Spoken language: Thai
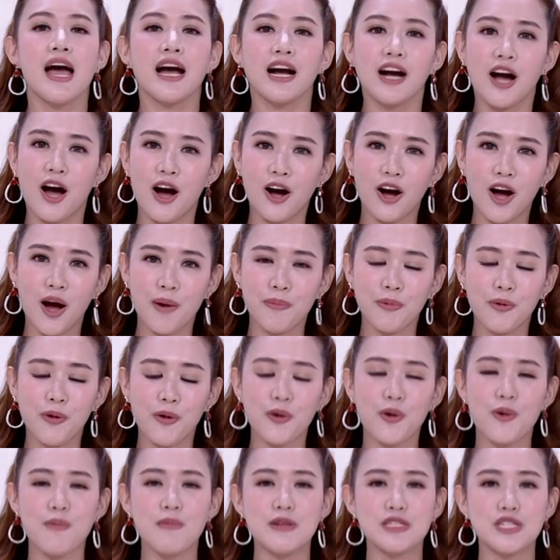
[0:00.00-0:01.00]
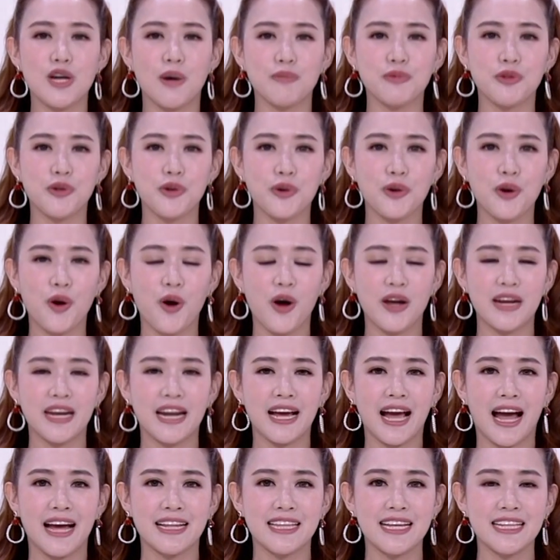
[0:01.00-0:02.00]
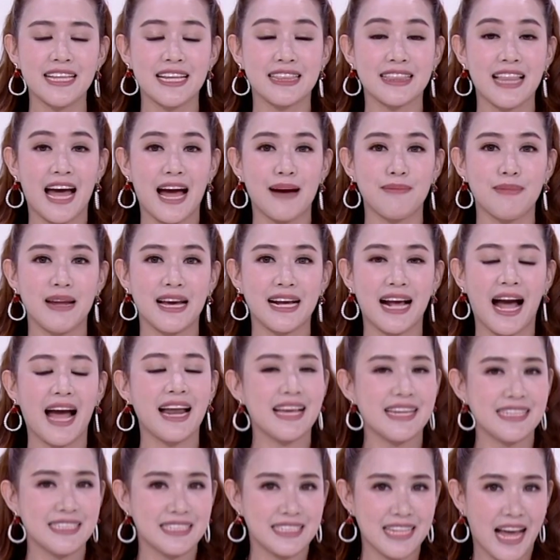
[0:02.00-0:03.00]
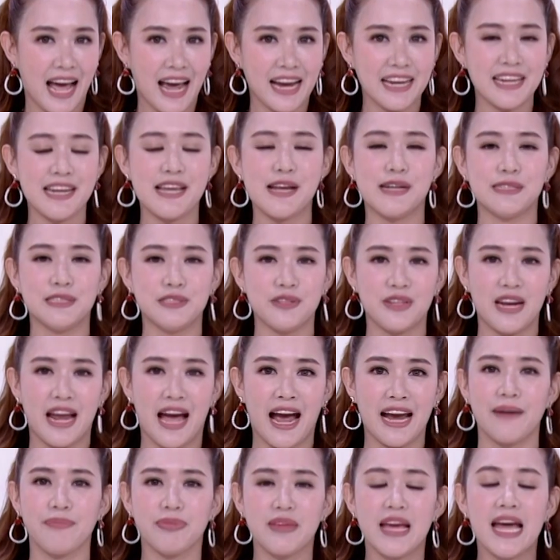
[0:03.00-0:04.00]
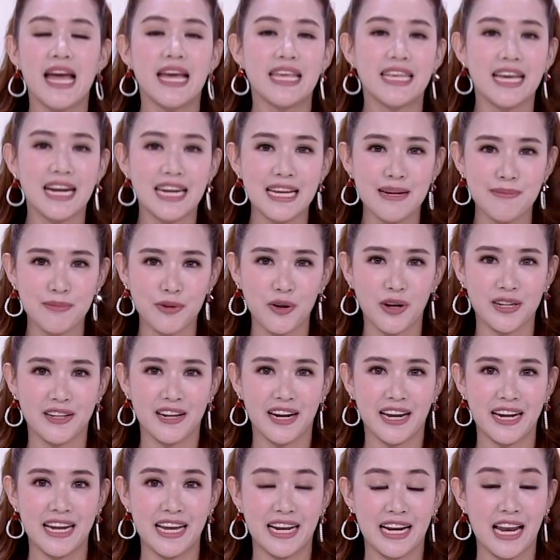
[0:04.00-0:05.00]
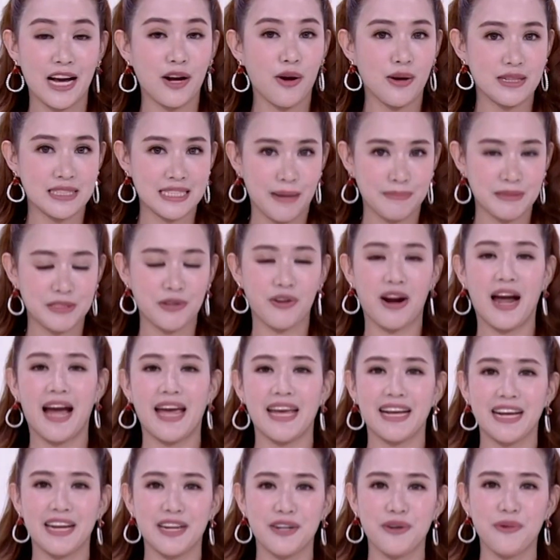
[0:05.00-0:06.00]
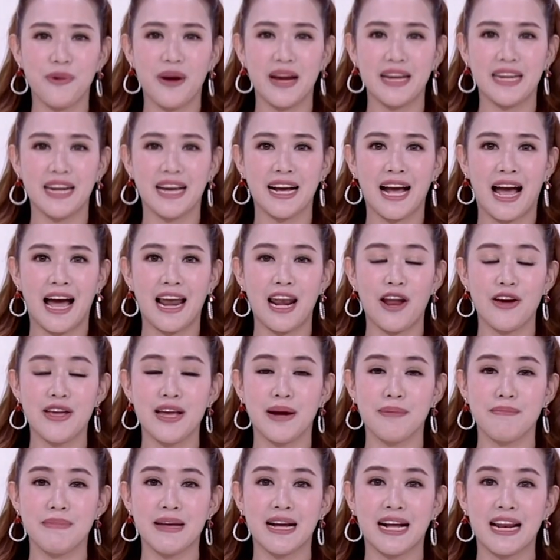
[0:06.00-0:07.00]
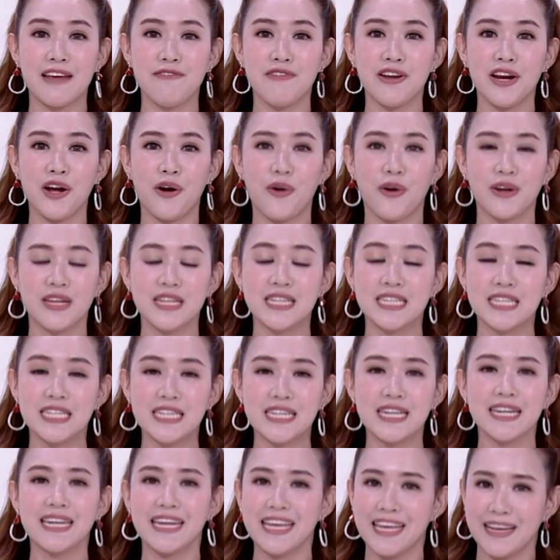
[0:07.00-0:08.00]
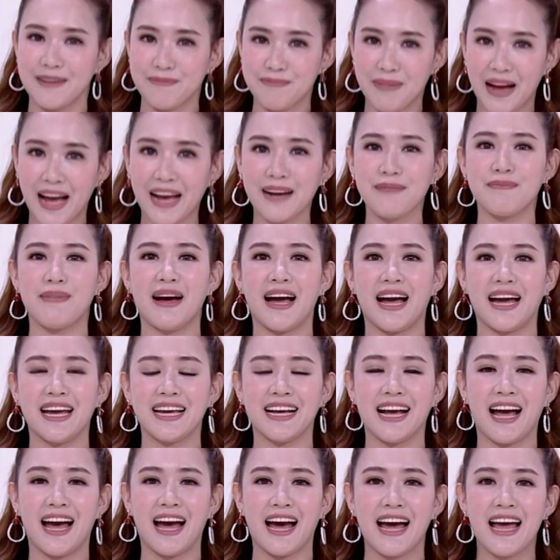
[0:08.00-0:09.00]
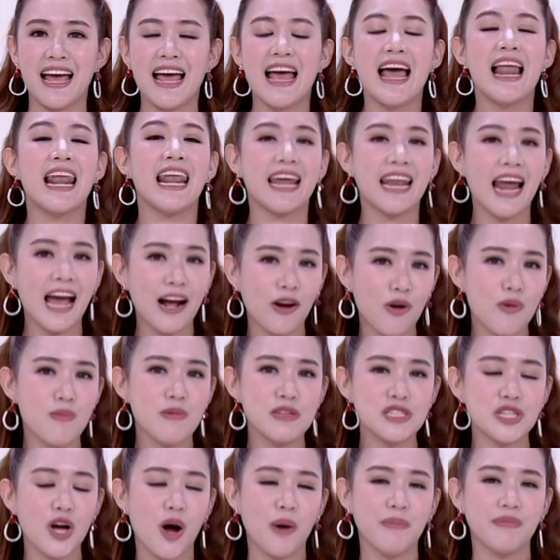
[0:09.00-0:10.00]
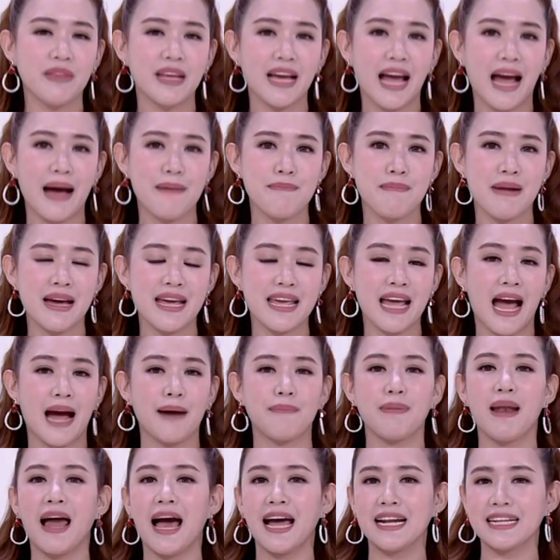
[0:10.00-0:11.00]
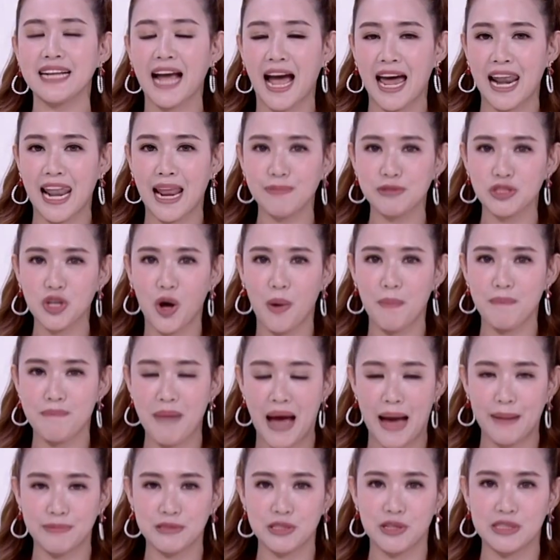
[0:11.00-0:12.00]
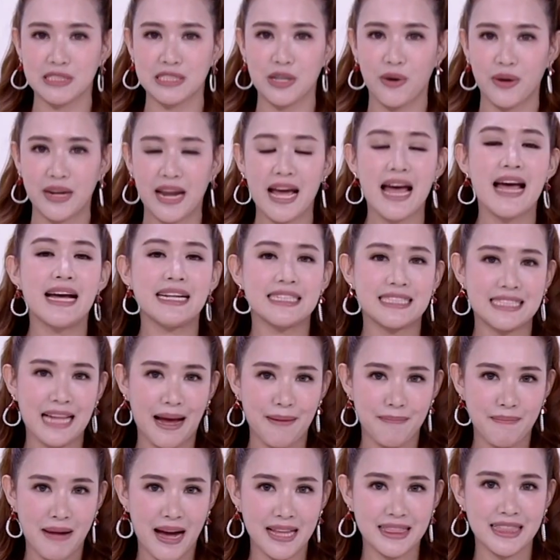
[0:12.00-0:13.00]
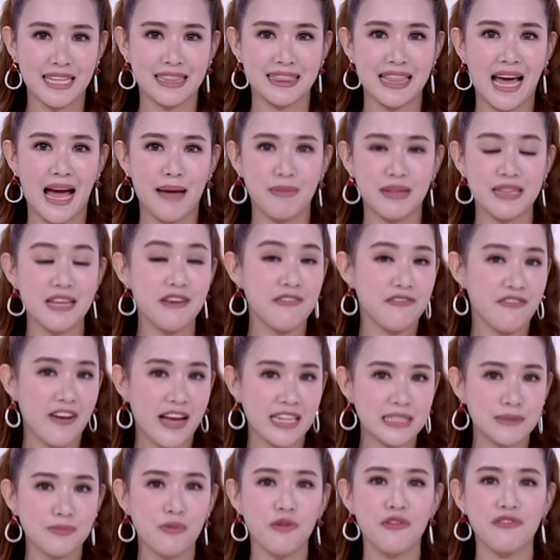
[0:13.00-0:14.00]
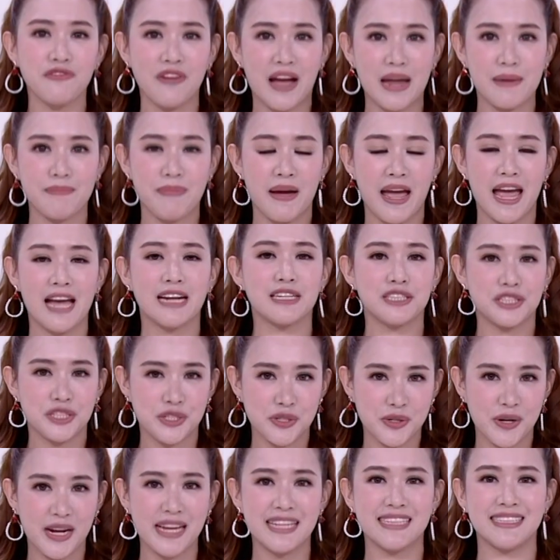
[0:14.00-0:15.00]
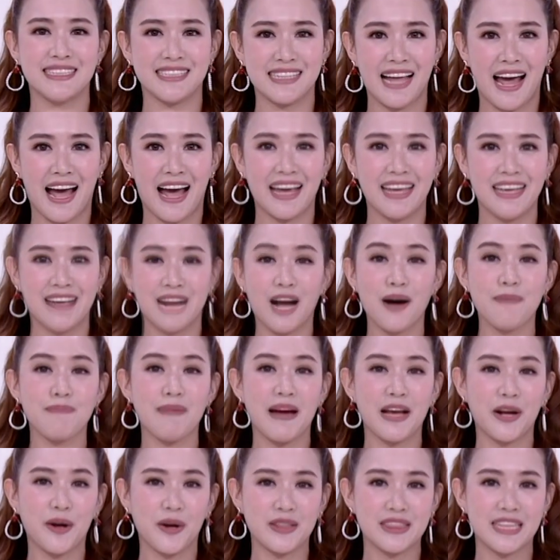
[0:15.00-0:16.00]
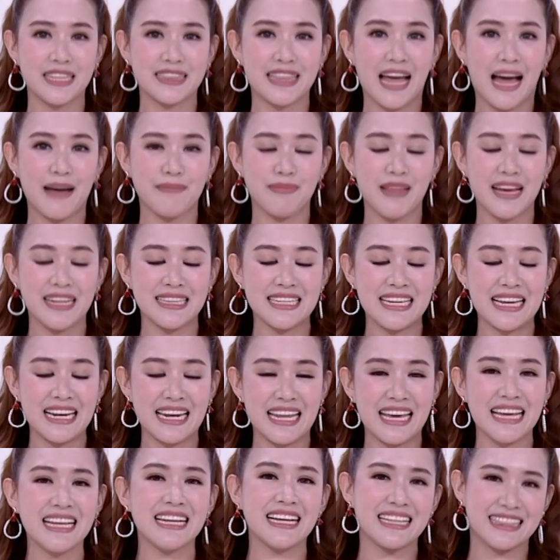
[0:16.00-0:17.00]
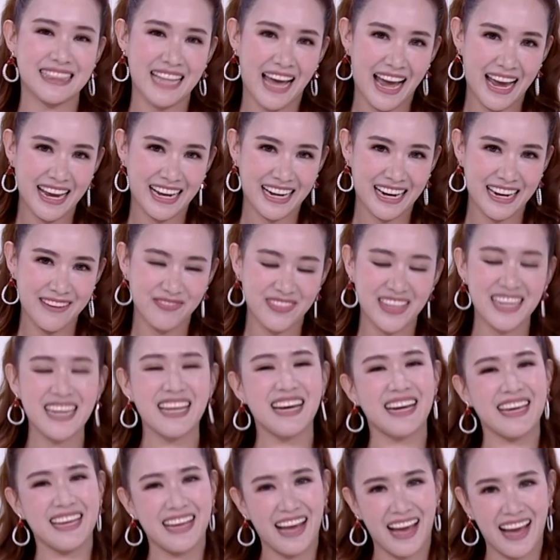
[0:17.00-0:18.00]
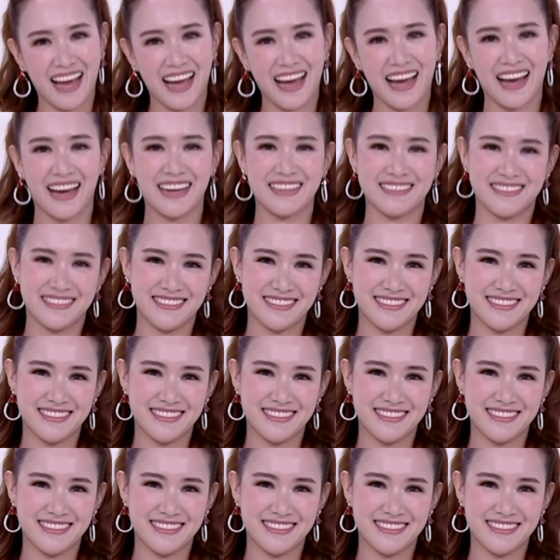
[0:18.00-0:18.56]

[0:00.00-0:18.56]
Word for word: ขอขอบคุณคุณผู้ชมทุกคนนะคะที่ติดตามรายการ Inside News Tonight อย่าลืมกดกระดิ่งและกด Subscribe กันด้วยนะคะเรายังมีคลิปวิดีโออื่นๆอีกมากมายค่ะและถ้าคุณผู้ชมนะคะไม่อยากพลาดการรับชมแบบสดๆสามารถติดตามได้ที่ Facebook Fanpage True Insight เข้าไปกดติดตามได้ที่ลิงก์ใต้คลิปนี้เลยค่ะ